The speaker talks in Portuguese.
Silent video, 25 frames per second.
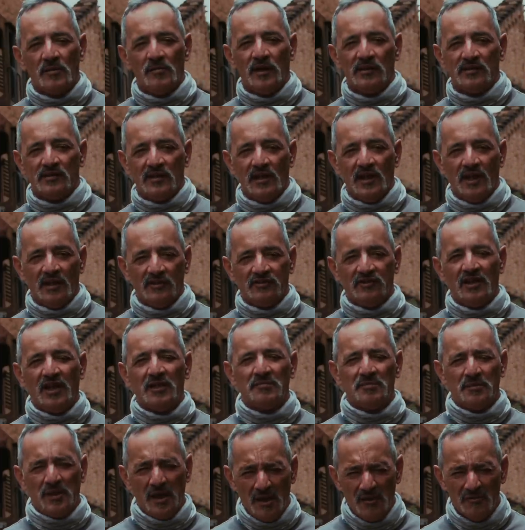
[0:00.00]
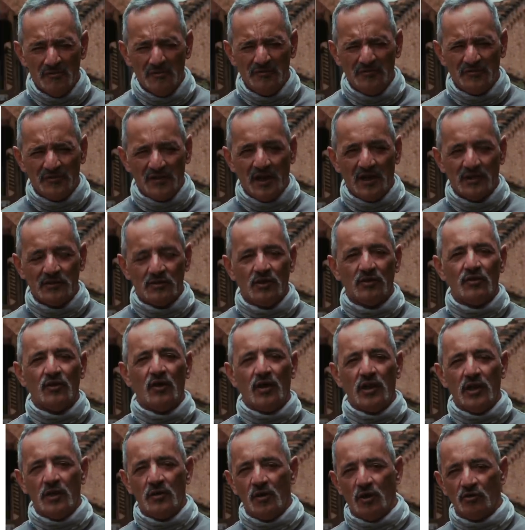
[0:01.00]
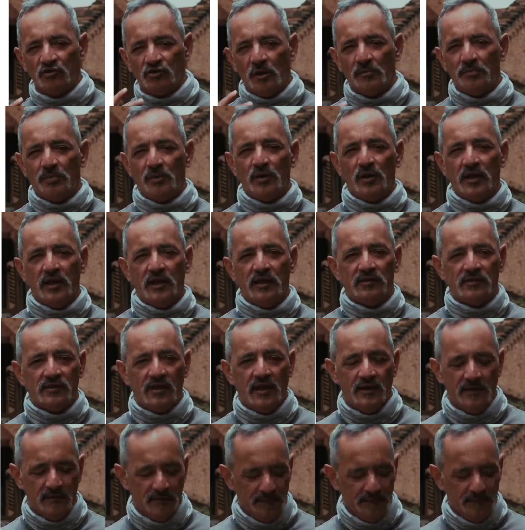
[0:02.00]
mais relaxado, porque é ruim ficar toda hora igual japonês, né?